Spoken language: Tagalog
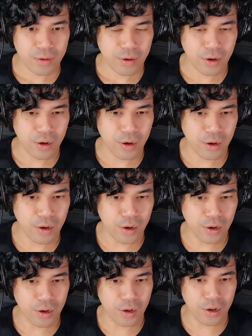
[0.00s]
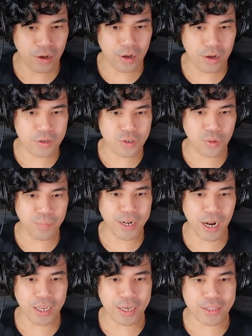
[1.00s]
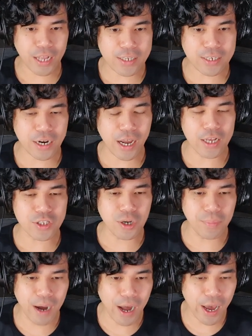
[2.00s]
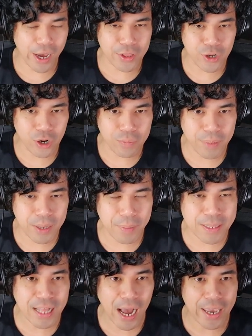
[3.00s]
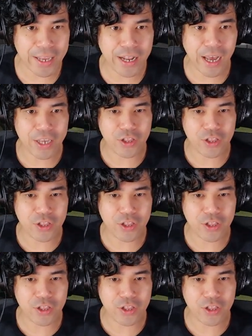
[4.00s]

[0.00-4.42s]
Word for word: Oh, so binalita sa radyo mga idol, bibitayin na.